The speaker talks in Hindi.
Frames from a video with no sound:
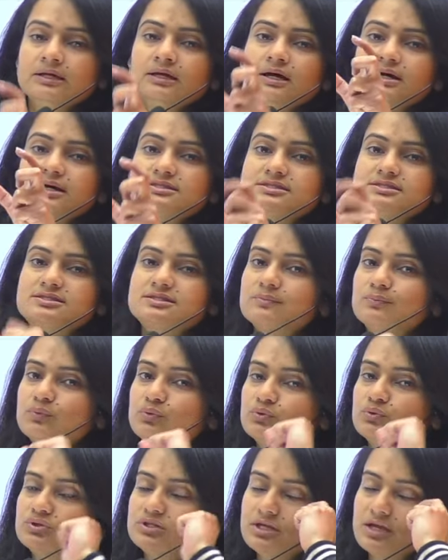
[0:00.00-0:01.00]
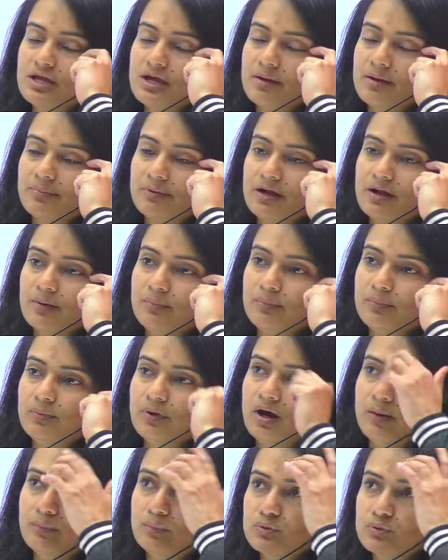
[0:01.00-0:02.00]
स्ट्रिप होती है यहाँ पर आप,
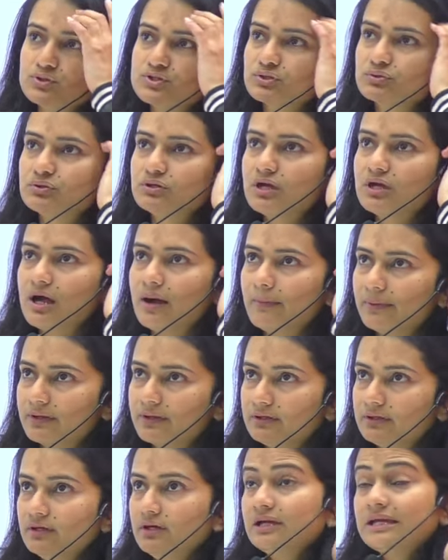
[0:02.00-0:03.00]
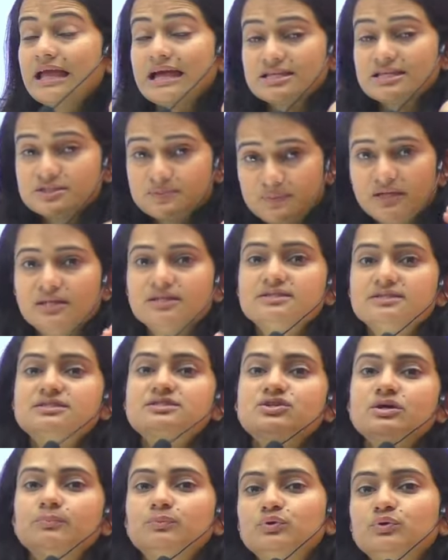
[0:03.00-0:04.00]
आप बोल सकते हो यहाँ पर कैस्पेरियन
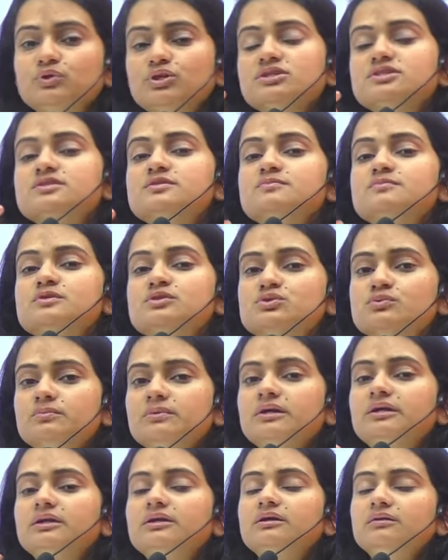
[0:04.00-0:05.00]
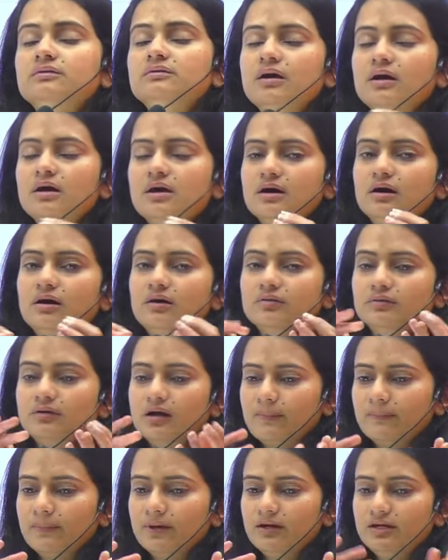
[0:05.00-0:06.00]
स्ट्रिप होती है जिसमें सुबेरियन
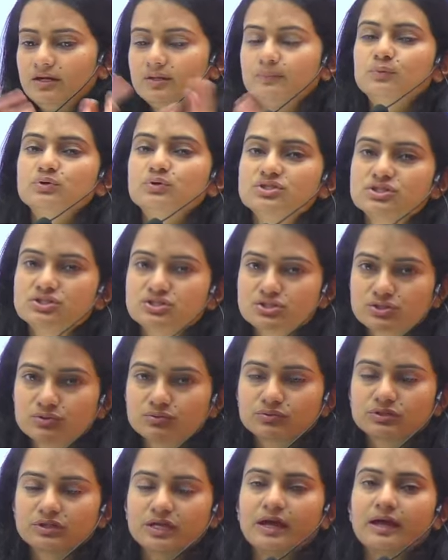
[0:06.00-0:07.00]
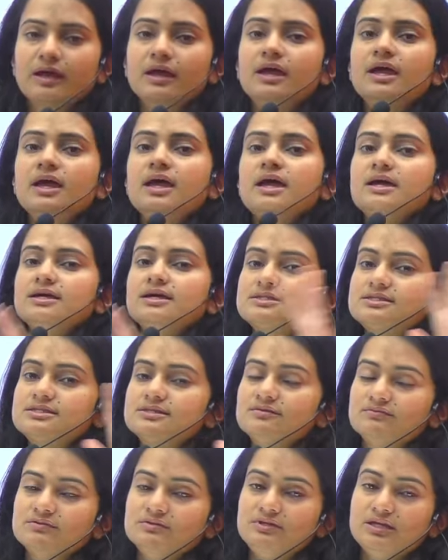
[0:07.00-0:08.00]
आपका डिपोजिशन होता है इसके
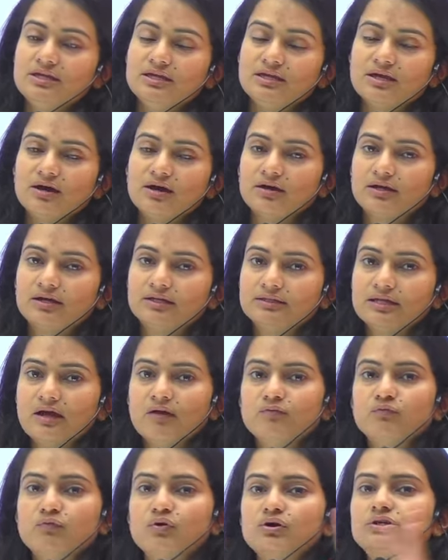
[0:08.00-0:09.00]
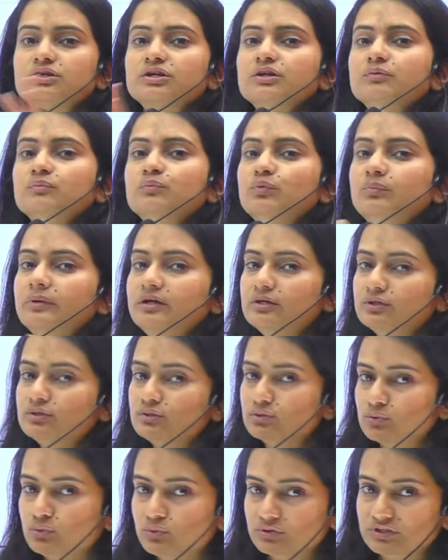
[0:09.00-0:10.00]
ये क्या करता है वाटर की मूवमेंट को
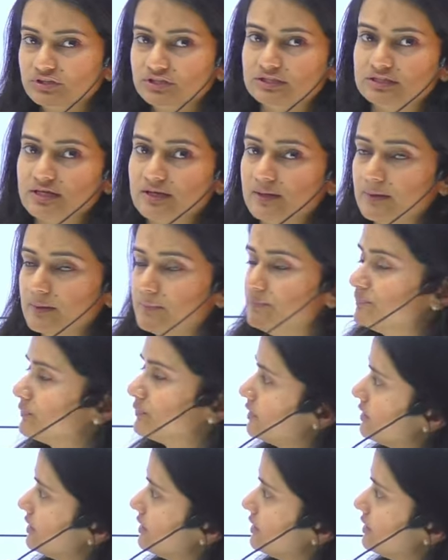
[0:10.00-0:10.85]
रोक देता है ठीक